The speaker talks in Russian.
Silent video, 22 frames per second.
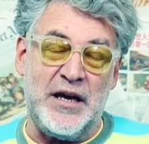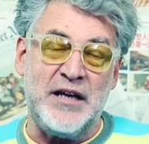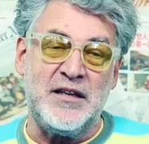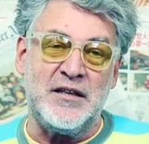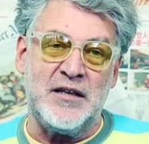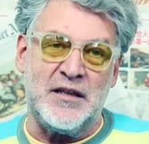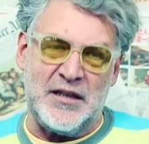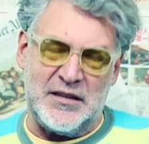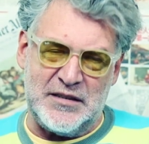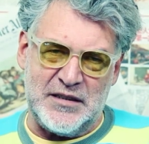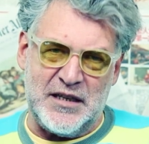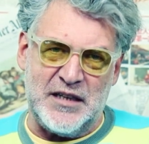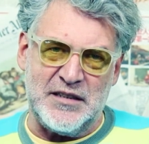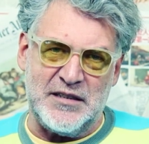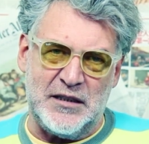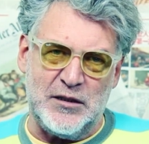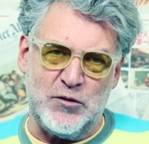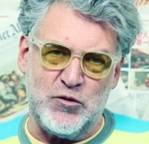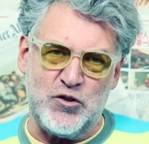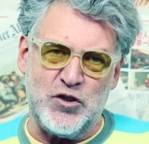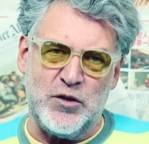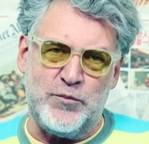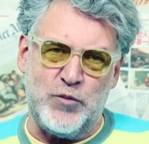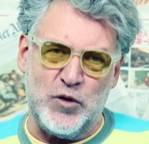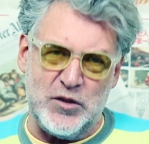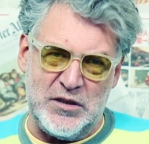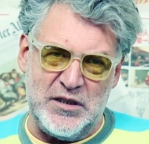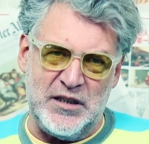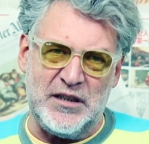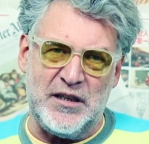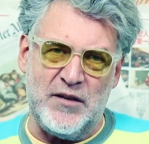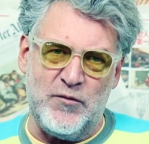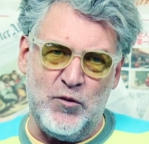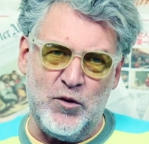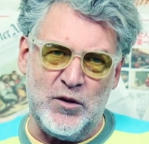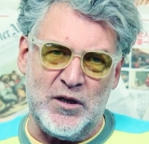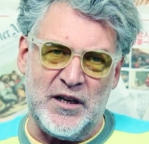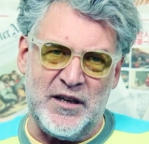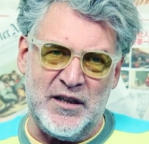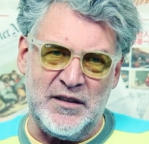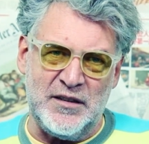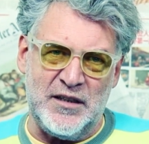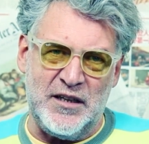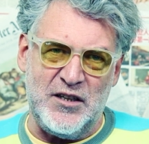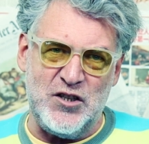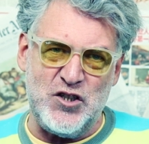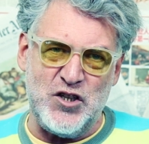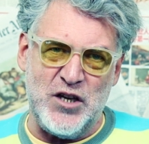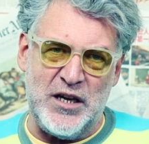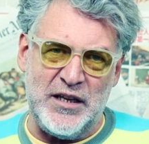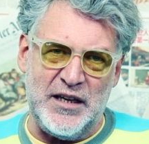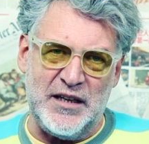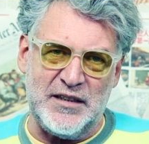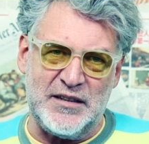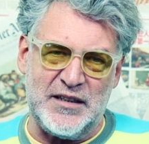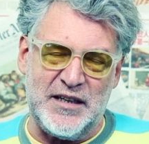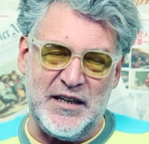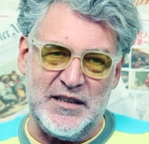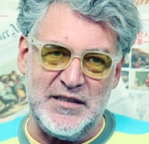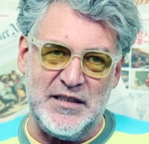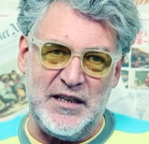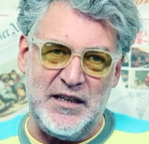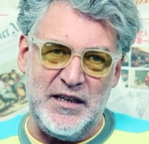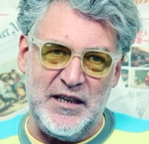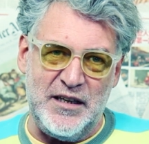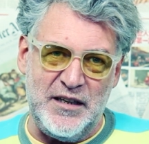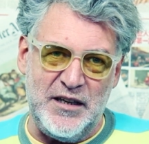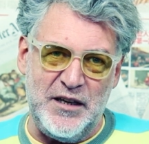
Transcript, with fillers: Это она сказала уже после того, как англичане отказали